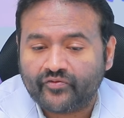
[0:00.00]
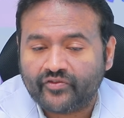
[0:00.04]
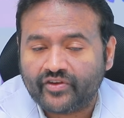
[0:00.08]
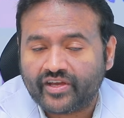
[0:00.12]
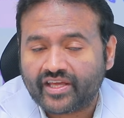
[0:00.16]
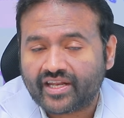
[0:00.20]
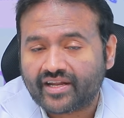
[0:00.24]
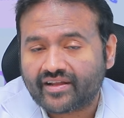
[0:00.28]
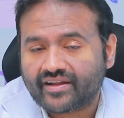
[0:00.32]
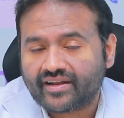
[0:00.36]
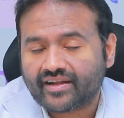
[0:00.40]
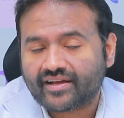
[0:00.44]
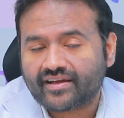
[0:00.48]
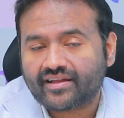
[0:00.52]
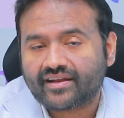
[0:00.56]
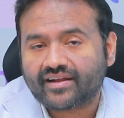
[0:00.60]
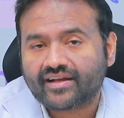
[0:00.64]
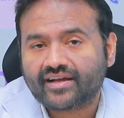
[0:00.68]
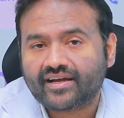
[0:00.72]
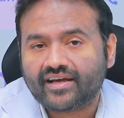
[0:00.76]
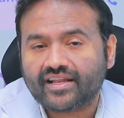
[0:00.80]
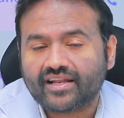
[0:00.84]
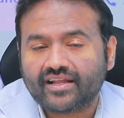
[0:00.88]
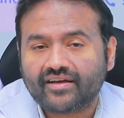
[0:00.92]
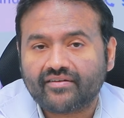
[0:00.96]
వేరే
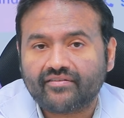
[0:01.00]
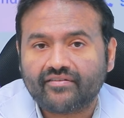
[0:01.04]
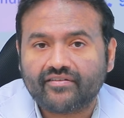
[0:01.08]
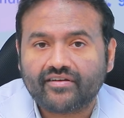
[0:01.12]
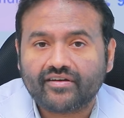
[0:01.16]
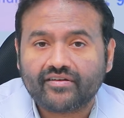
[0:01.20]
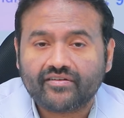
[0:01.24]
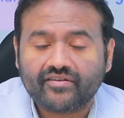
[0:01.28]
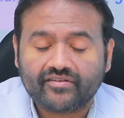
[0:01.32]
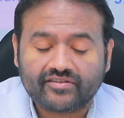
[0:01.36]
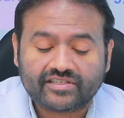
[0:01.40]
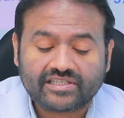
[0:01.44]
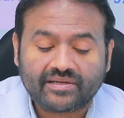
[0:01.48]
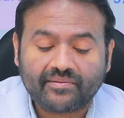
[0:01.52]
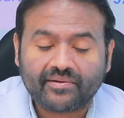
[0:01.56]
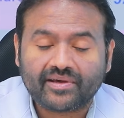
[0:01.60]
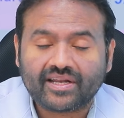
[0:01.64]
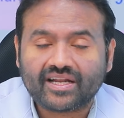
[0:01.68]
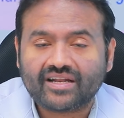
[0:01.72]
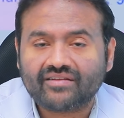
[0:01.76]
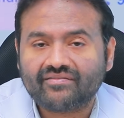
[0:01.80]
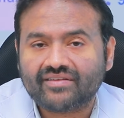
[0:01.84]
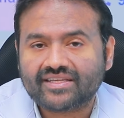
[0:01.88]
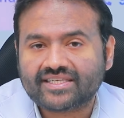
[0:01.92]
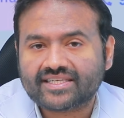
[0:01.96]
రకరకాల
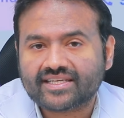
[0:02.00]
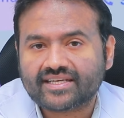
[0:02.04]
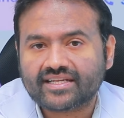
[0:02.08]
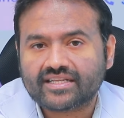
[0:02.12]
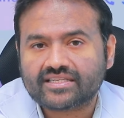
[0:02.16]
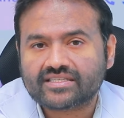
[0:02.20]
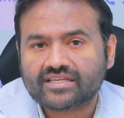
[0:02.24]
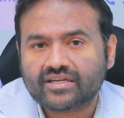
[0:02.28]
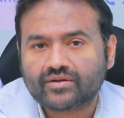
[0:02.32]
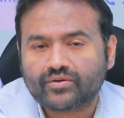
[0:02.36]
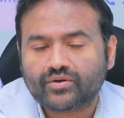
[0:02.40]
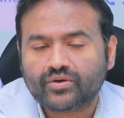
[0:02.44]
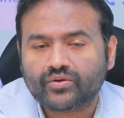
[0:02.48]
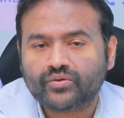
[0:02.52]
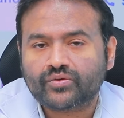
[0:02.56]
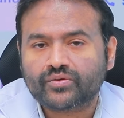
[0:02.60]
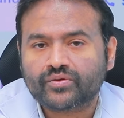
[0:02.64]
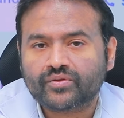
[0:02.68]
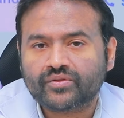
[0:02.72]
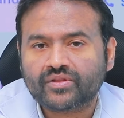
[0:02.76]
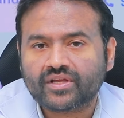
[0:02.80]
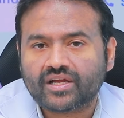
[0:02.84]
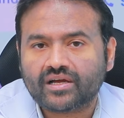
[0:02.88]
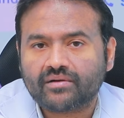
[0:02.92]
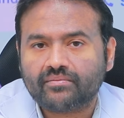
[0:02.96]
సెమైనల్ వెసికల్స్లో కూడా
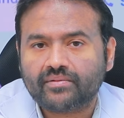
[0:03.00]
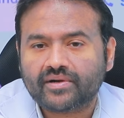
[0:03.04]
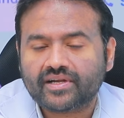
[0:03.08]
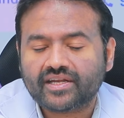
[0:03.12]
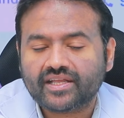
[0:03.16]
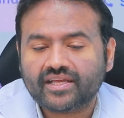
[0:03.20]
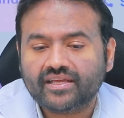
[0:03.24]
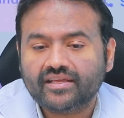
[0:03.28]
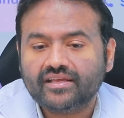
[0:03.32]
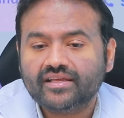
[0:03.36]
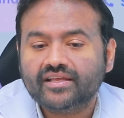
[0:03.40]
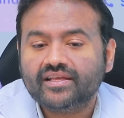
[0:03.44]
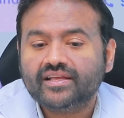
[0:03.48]
ఉంటుంది కాబట్టి